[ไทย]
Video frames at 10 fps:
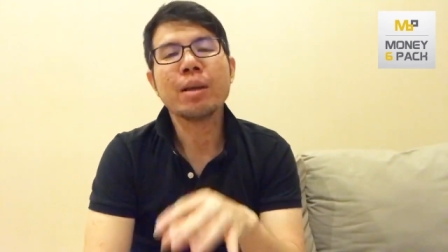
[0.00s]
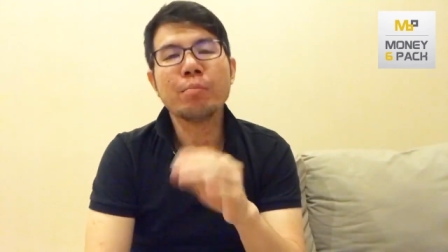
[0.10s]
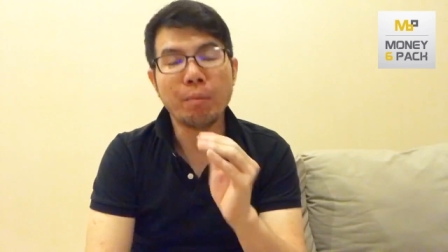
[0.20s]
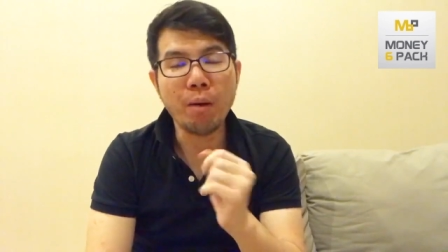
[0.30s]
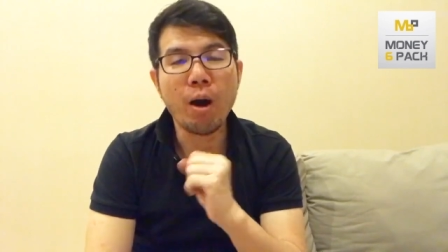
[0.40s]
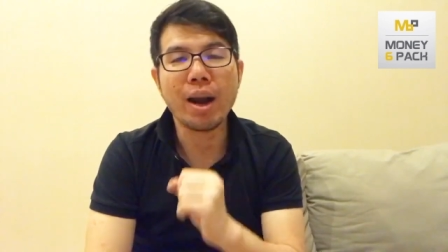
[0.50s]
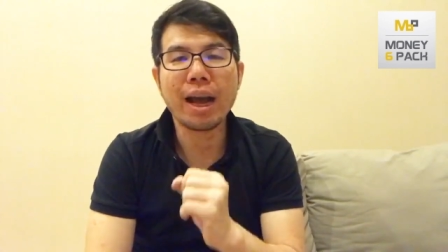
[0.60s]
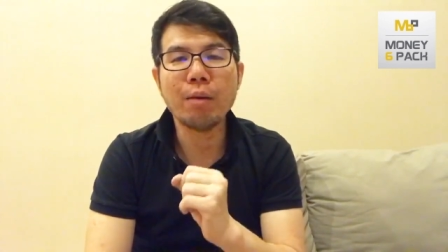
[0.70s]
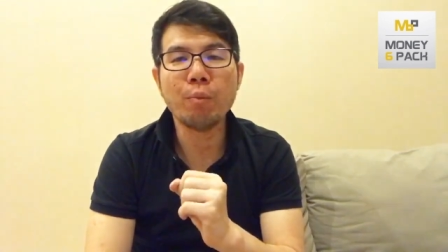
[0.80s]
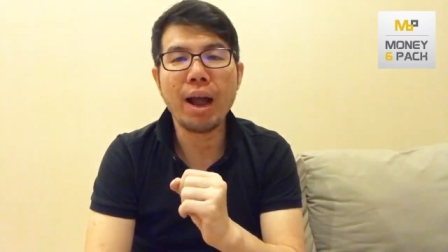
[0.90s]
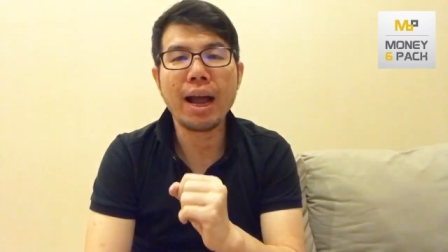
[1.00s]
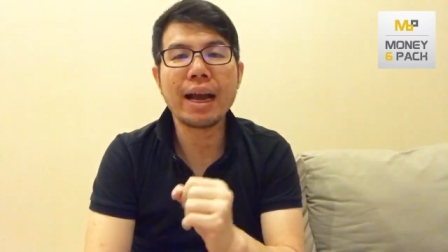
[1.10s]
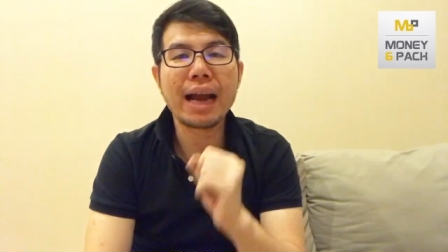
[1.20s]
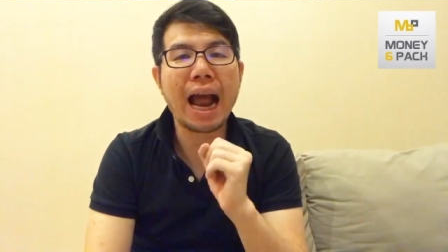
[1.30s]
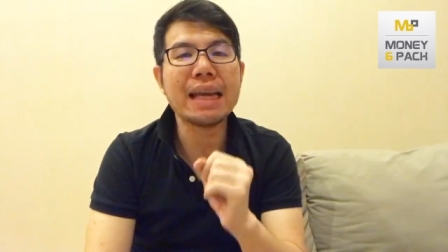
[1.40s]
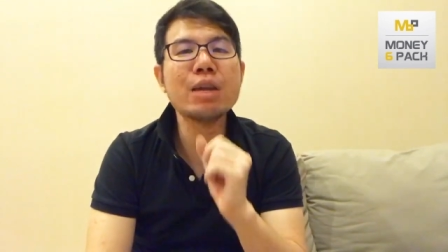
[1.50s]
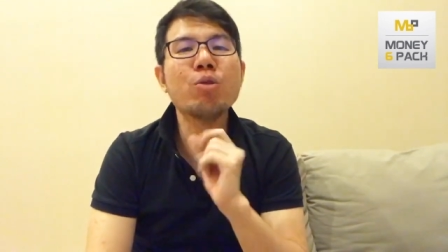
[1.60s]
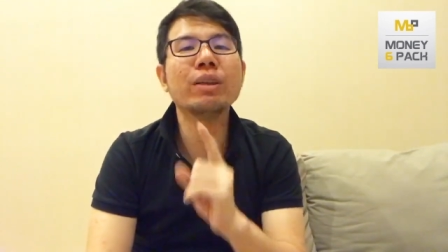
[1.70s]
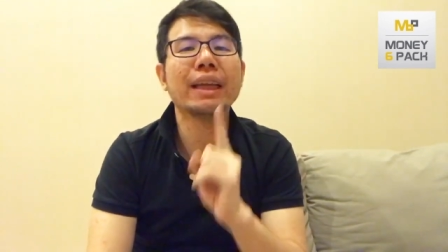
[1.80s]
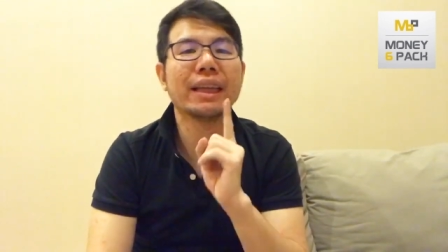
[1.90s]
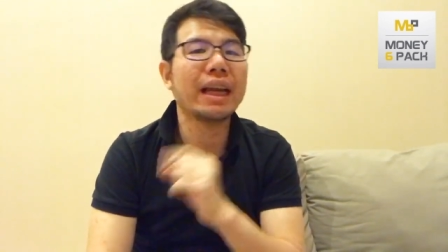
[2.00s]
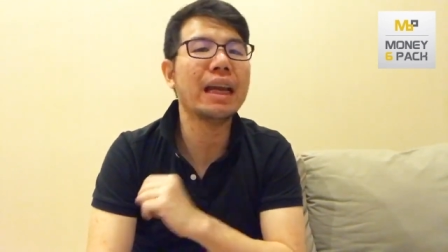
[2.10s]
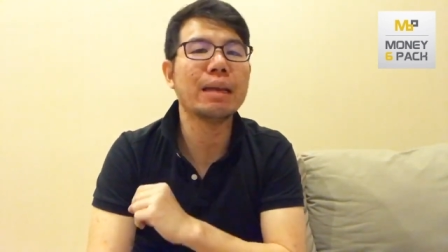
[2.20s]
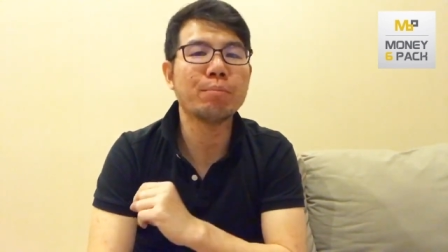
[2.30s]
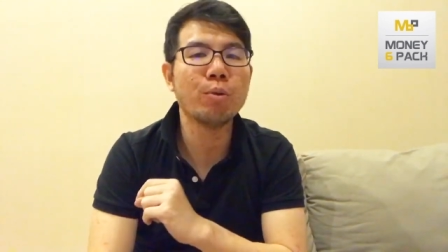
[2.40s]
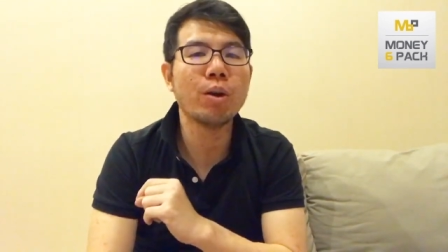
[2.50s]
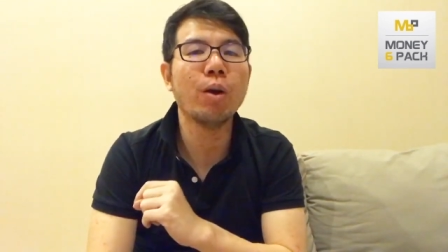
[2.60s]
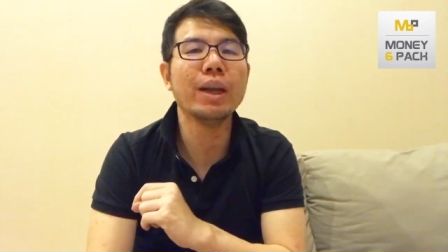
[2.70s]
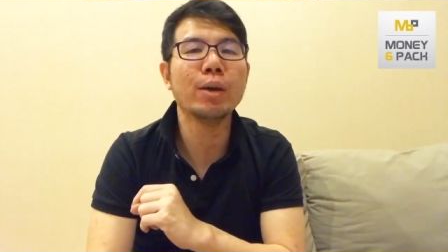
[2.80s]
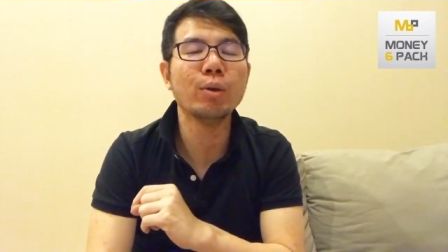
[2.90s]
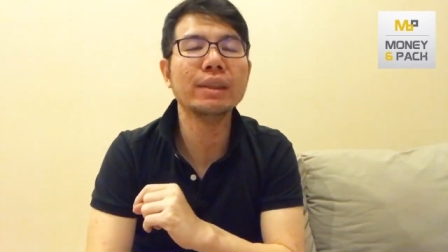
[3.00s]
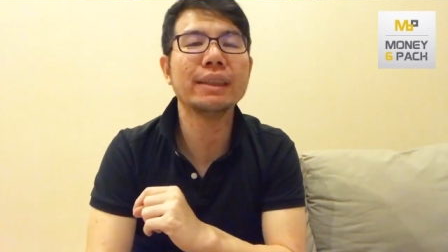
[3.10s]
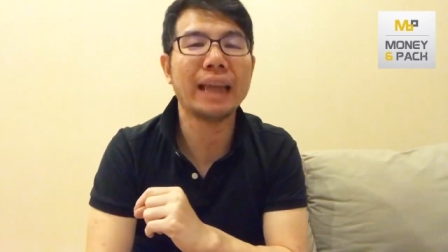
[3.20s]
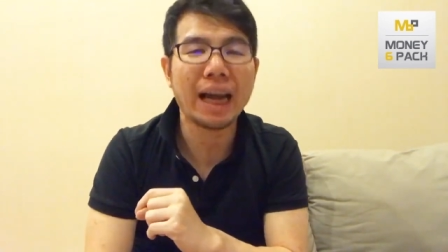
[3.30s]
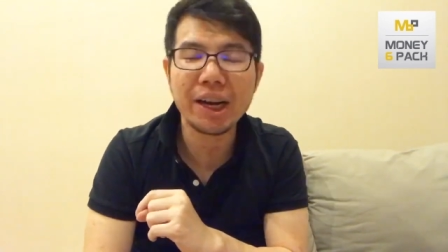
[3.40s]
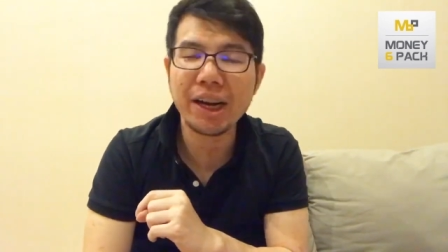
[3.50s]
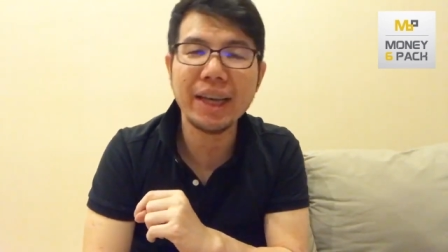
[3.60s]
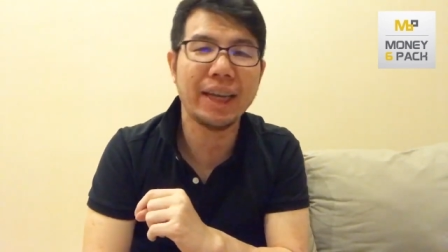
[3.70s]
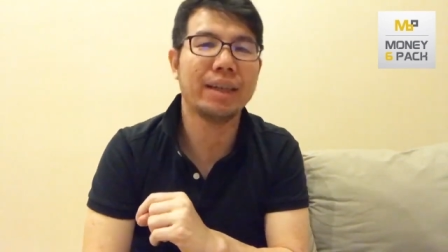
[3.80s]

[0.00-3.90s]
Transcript: ผมบอกก่อนนะครับว่าการที่คุณติดเครดิตบูโรหรือคุณเสียเครดิต